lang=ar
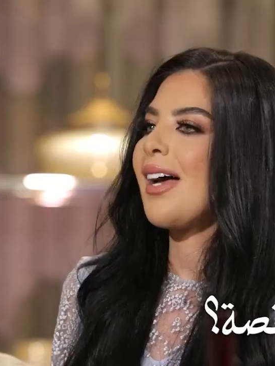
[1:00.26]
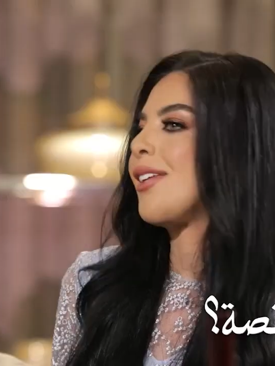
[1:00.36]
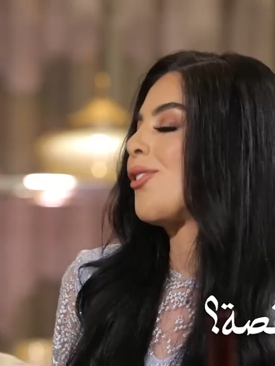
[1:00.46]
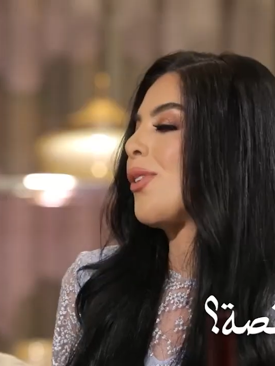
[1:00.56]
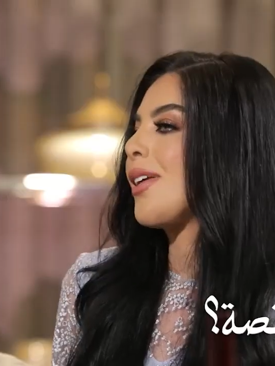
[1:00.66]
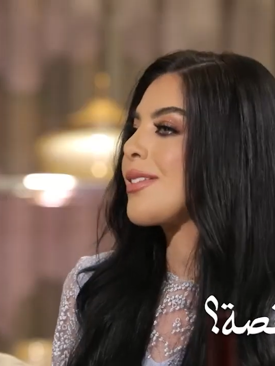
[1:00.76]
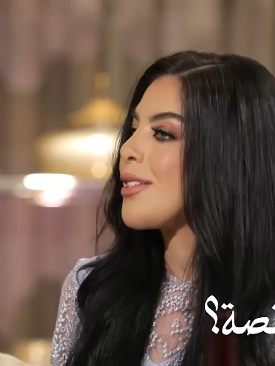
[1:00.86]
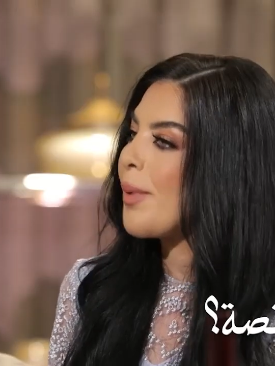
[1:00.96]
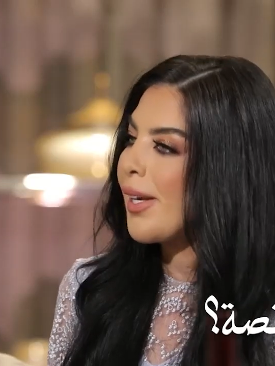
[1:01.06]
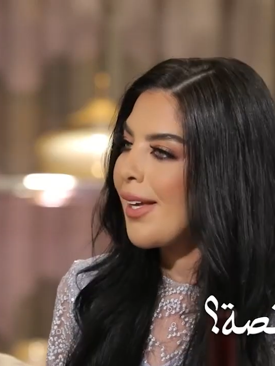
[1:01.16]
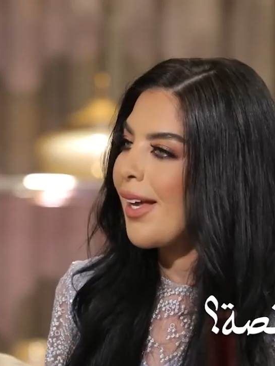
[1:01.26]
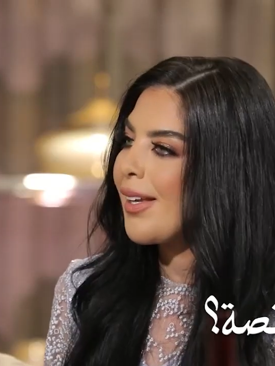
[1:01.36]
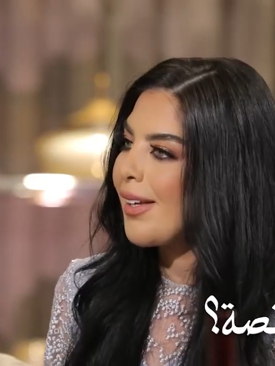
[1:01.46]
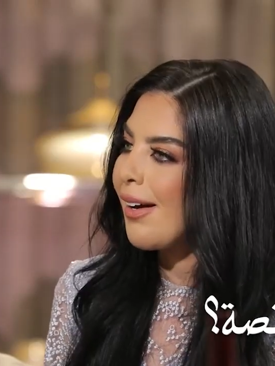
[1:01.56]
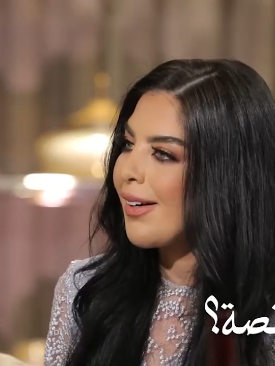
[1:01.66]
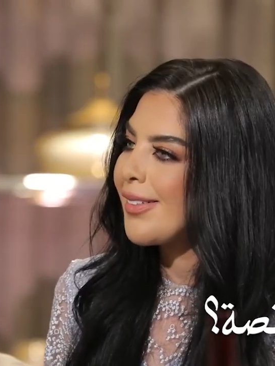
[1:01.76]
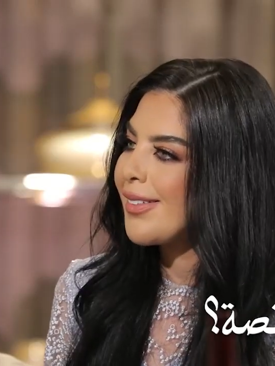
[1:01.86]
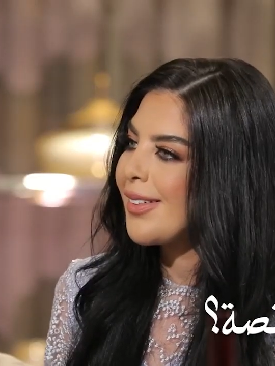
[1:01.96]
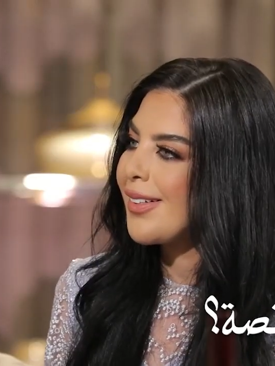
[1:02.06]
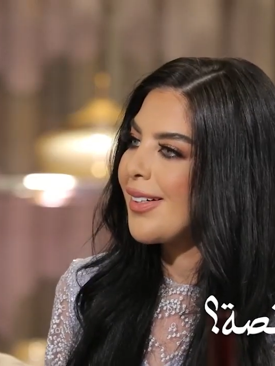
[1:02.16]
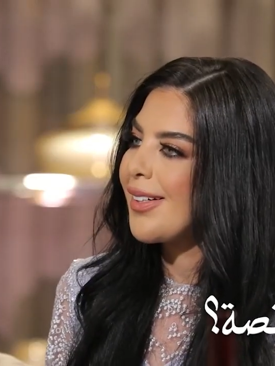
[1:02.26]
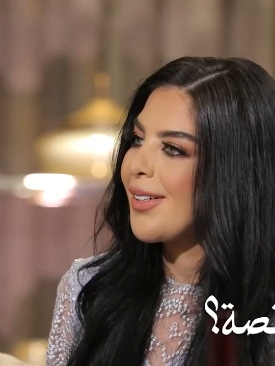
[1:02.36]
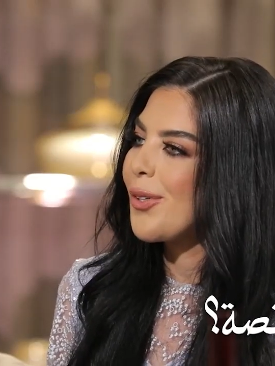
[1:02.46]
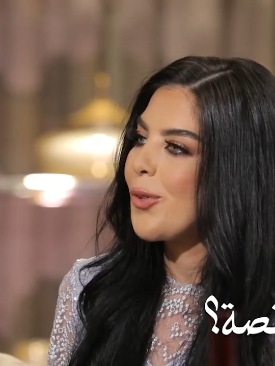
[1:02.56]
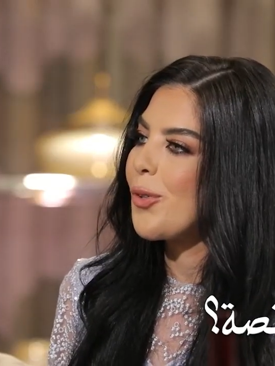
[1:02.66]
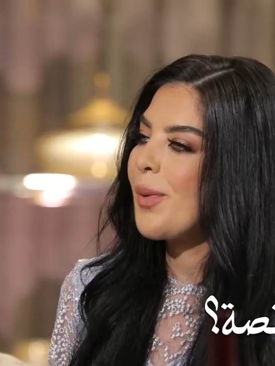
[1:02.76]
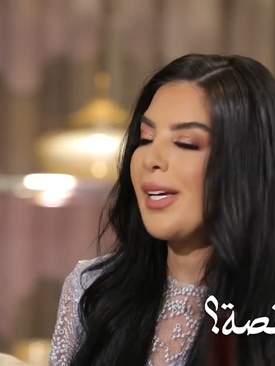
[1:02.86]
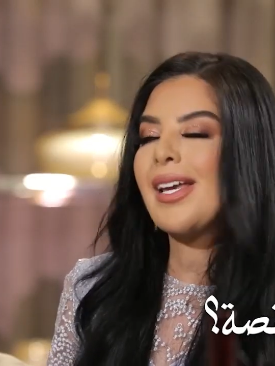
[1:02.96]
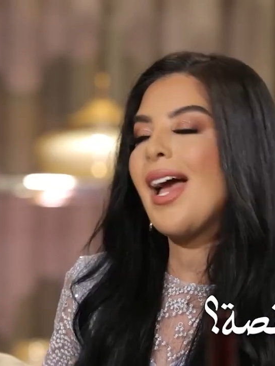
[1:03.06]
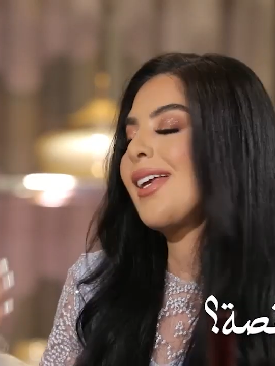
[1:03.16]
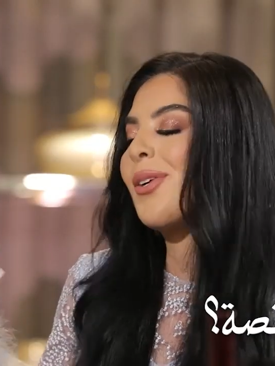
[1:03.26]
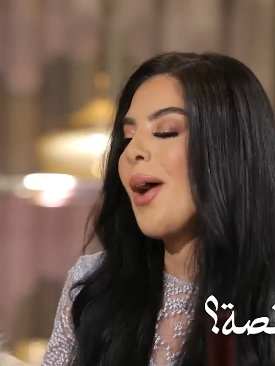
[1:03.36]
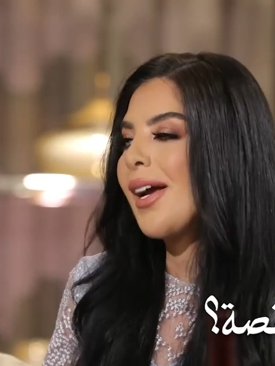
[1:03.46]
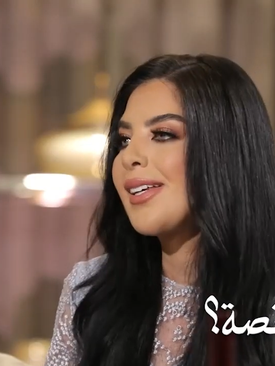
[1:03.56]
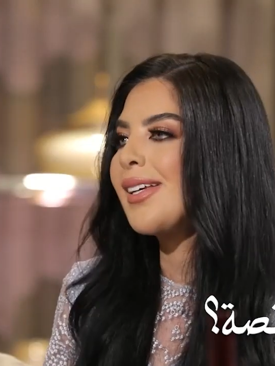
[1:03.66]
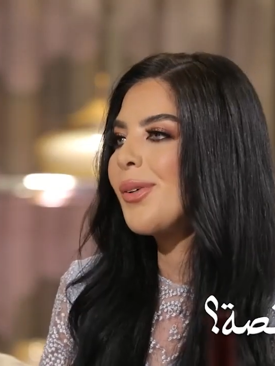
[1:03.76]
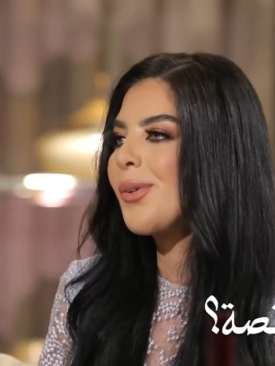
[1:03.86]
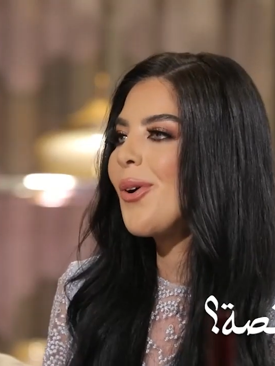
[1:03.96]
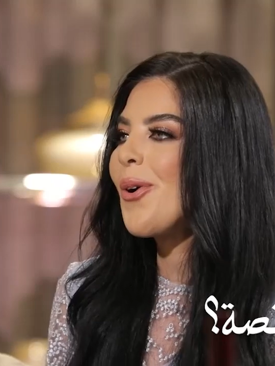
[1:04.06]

قالت انه انا كثير بحكي عليها وبحكي حكي وحكي